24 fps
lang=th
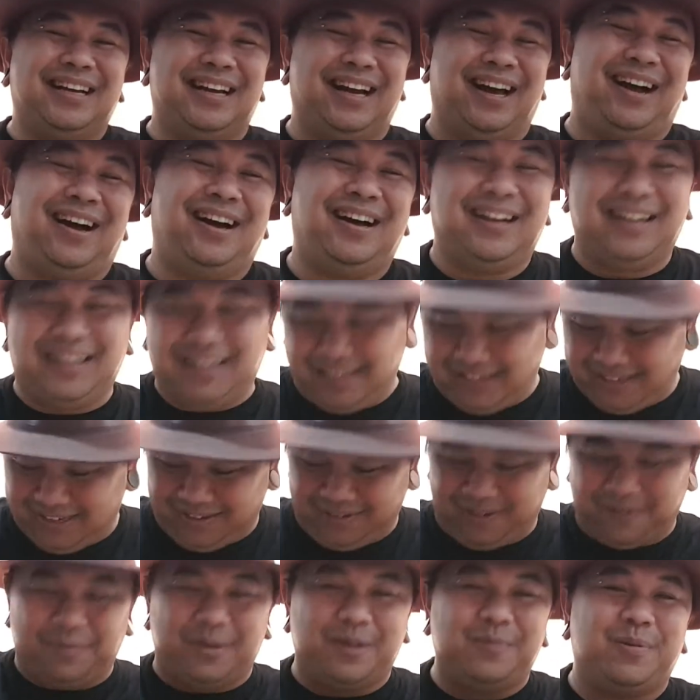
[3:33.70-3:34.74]
นะ
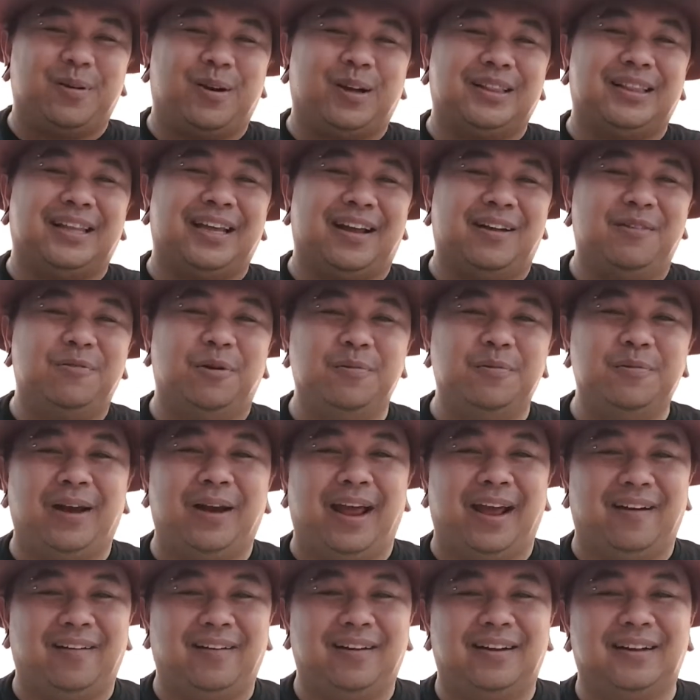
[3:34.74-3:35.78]
เป็นปกติของผมอยู่
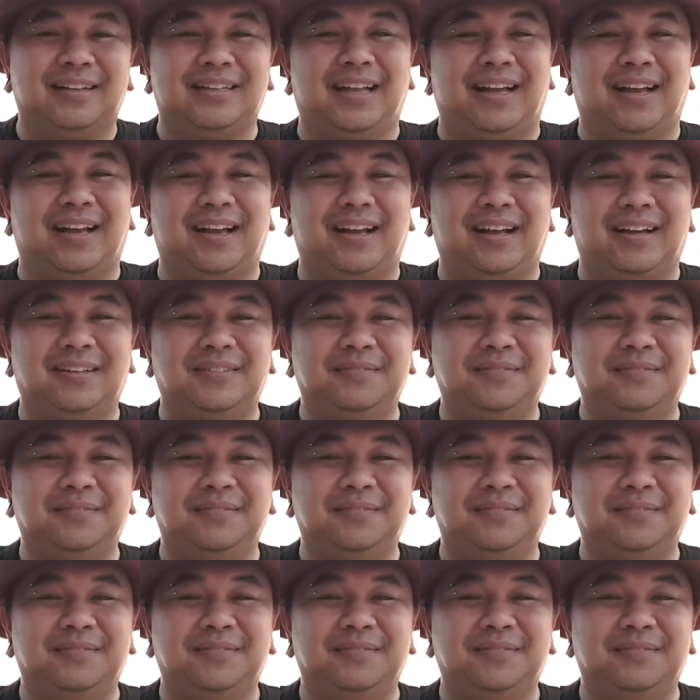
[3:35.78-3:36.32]
แล้วนะ แต่